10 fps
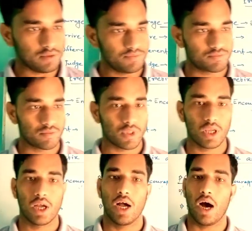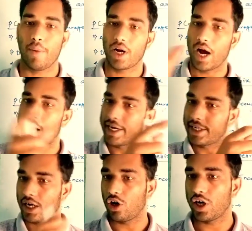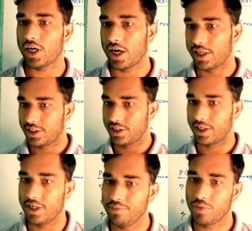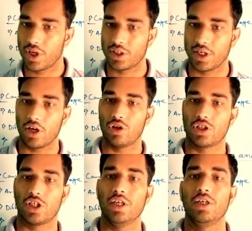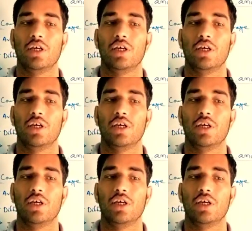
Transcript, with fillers: করা আবার আরেকটা হয় কারেজ থেকে যেটা হচ্ছে